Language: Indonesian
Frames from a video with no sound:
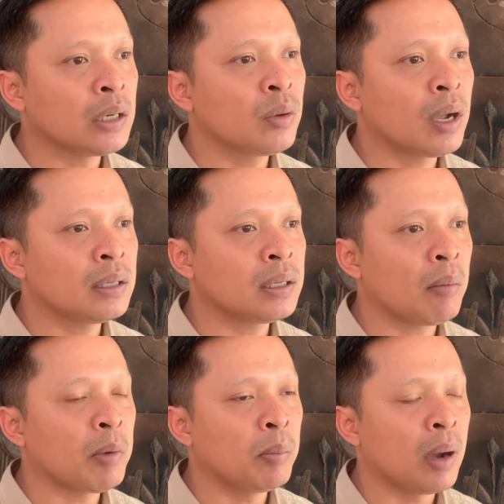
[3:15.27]
juga tidak
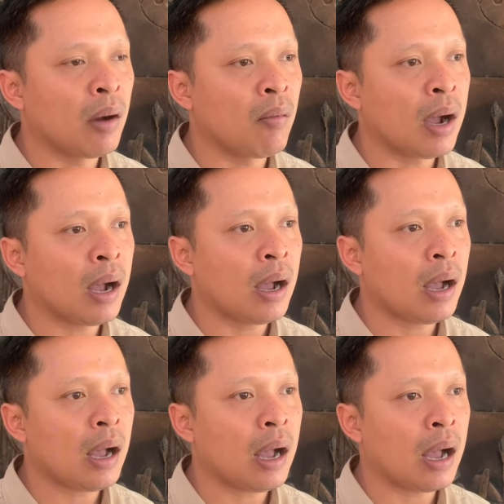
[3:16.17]
membawa
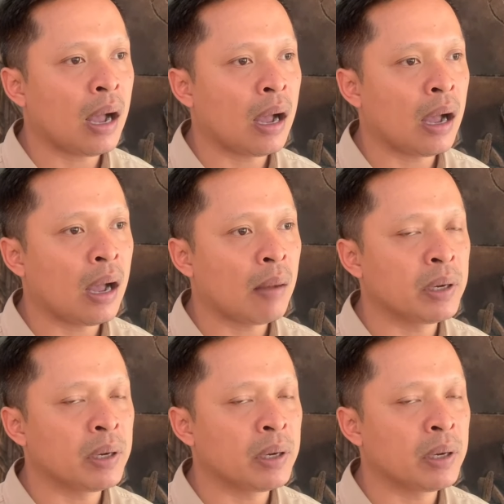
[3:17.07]
uh,